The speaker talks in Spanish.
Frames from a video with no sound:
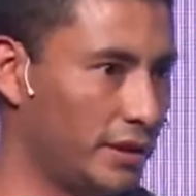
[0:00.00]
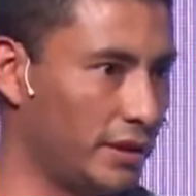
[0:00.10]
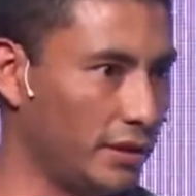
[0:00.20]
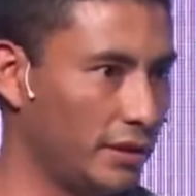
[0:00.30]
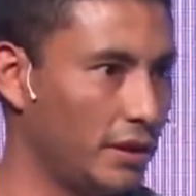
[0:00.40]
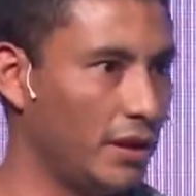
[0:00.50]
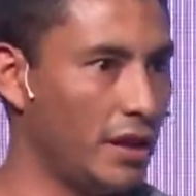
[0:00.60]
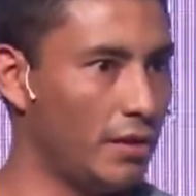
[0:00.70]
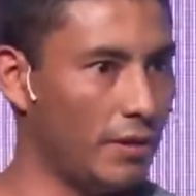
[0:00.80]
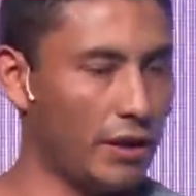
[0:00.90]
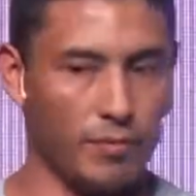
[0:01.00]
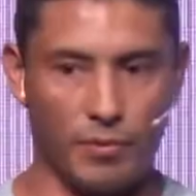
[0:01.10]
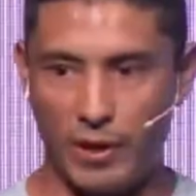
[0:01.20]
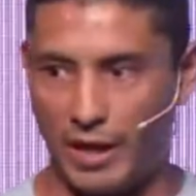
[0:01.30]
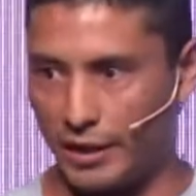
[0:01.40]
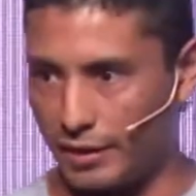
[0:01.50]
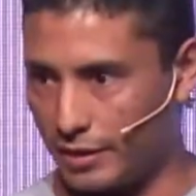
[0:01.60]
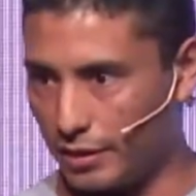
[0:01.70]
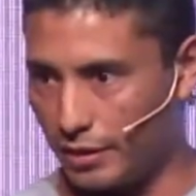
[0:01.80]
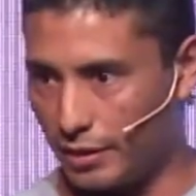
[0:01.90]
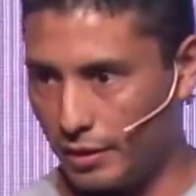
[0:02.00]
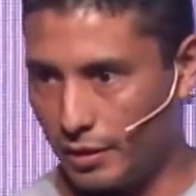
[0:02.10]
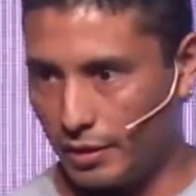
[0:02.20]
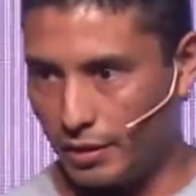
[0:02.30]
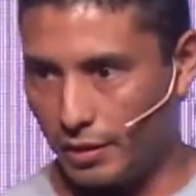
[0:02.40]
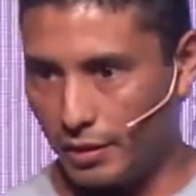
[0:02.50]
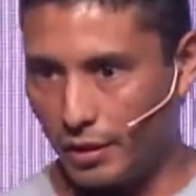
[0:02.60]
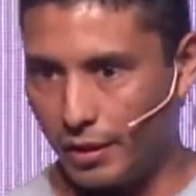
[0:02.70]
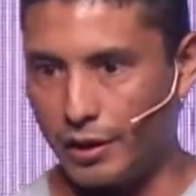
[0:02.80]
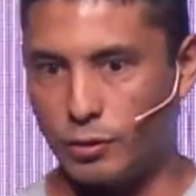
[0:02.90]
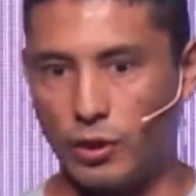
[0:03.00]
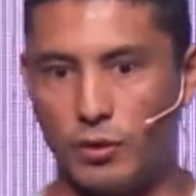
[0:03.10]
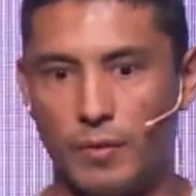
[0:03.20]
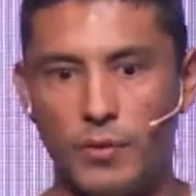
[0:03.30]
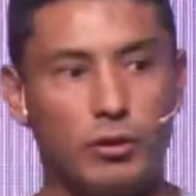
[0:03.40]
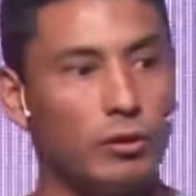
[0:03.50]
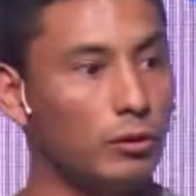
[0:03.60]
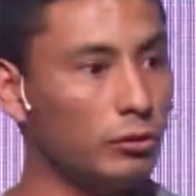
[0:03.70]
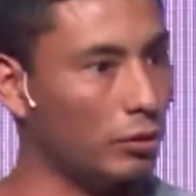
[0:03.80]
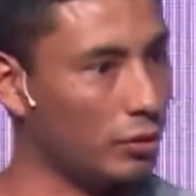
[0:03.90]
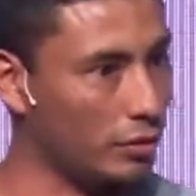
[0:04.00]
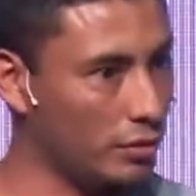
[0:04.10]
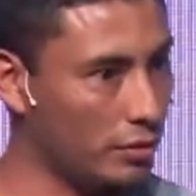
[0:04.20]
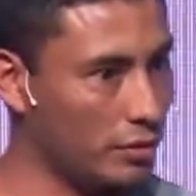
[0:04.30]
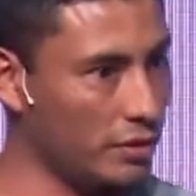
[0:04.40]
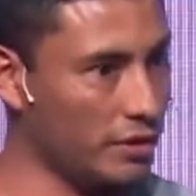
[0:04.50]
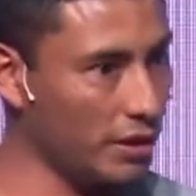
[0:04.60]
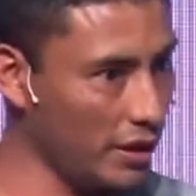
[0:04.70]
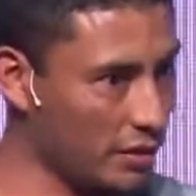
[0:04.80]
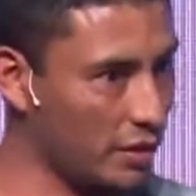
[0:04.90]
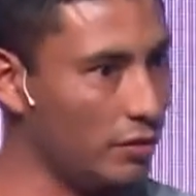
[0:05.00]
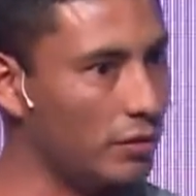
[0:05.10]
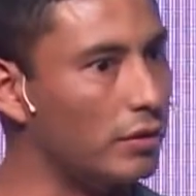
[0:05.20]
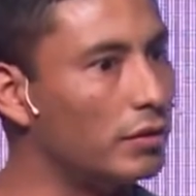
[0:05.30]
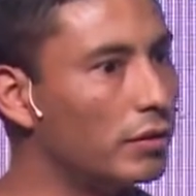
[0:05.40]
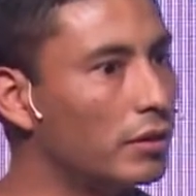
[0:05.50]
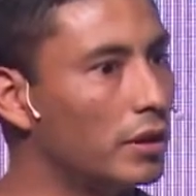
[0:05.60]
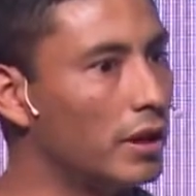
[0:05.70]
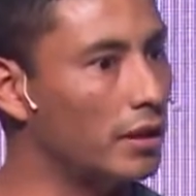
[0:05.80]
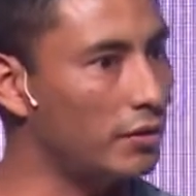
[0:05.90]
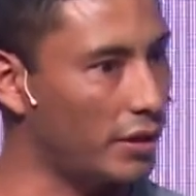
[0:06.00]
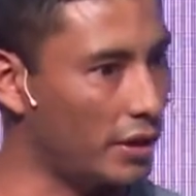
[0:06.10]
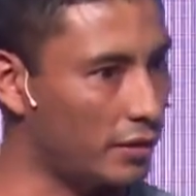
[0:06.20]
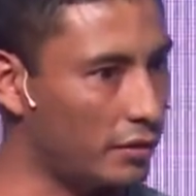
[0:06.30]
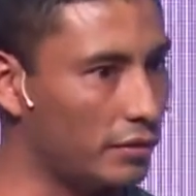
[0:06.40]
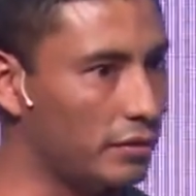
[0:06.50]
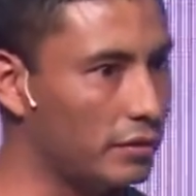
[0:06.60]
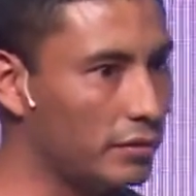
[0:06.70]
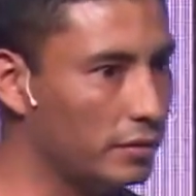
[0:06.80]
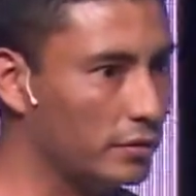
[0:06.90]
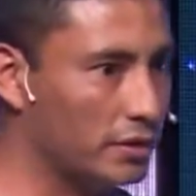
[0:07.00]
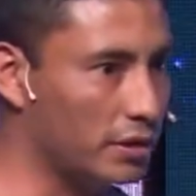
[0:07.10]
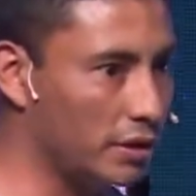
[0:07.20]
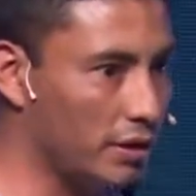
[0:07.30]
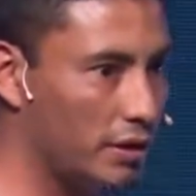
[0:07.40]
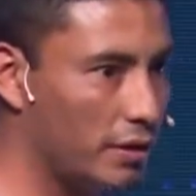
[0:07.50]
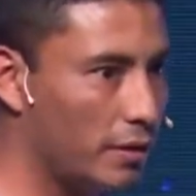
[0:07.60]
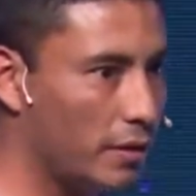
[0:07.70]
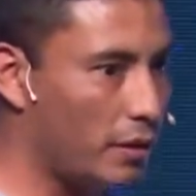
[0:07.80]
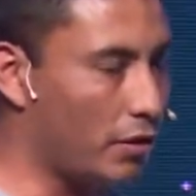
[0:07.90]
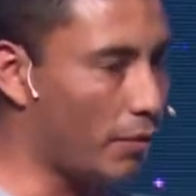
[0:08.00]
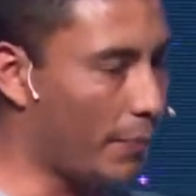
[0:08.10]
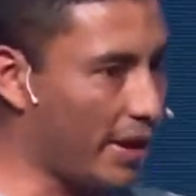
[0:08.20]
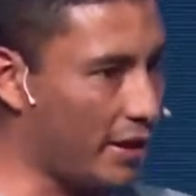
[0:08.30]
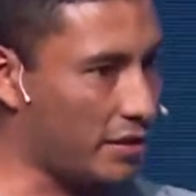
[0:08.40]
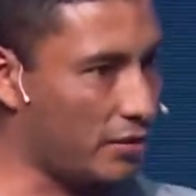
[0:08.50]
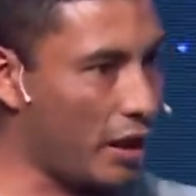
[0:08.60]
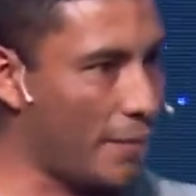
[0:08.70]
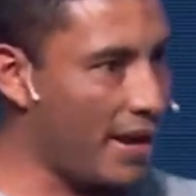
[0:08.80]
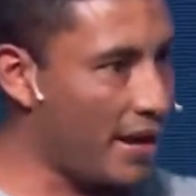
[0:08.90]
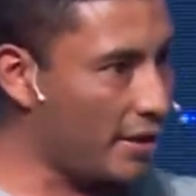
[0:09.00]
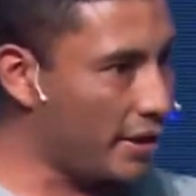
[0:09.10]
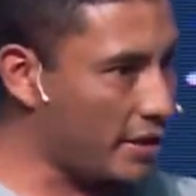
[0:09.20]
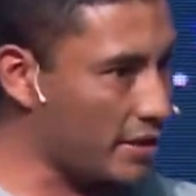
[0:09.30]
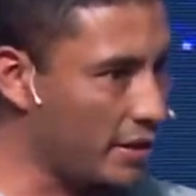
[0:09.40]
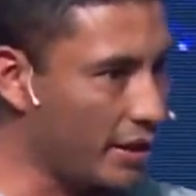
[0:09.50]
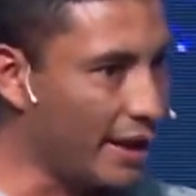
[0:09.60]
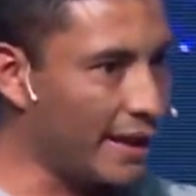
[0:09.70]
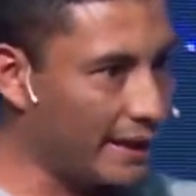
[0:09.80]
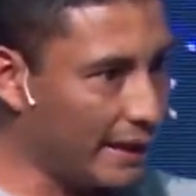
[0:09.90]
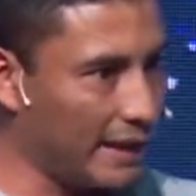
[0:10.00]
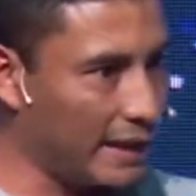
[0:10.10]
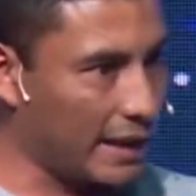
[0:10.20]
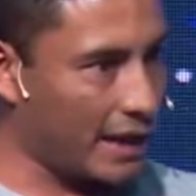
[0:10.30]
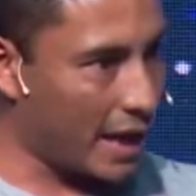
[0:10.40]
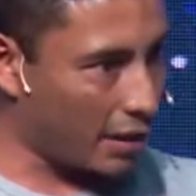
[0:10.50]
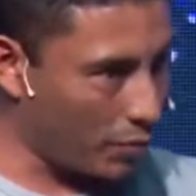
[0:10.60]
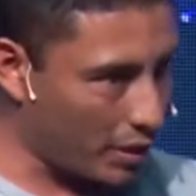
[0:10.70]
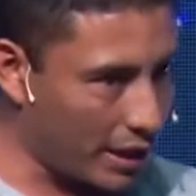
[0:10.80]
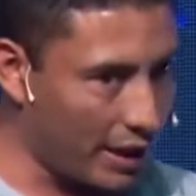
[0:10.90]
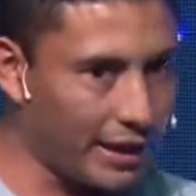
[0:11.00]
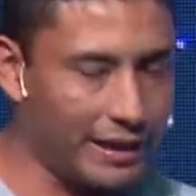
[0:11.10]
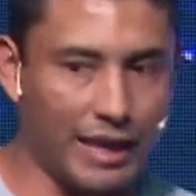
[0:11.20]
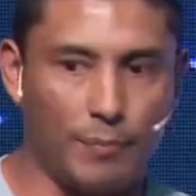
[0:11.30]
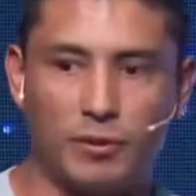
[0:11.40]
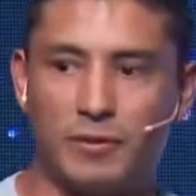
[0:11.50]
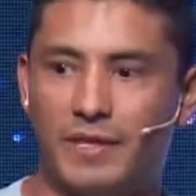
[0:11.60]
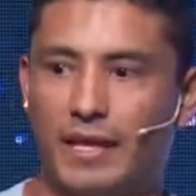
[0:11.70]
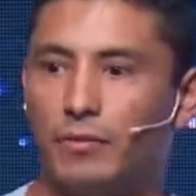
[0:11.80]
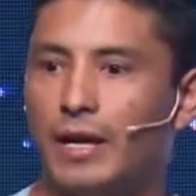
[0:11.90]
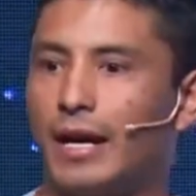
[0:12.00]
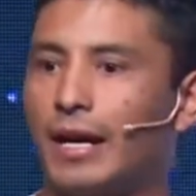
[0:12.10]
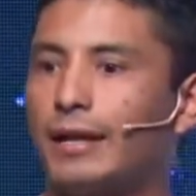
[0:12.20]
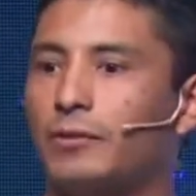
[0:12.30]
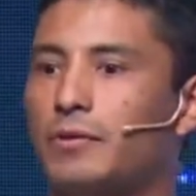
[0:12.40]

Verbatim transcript: ¿Sí? En los barrios populares, el sueño de mi hijo, el doctor, sigue siendo eh, concreto. ¿sí? Los padres y las madres entienden que en la escuela está la posibilidad de, una,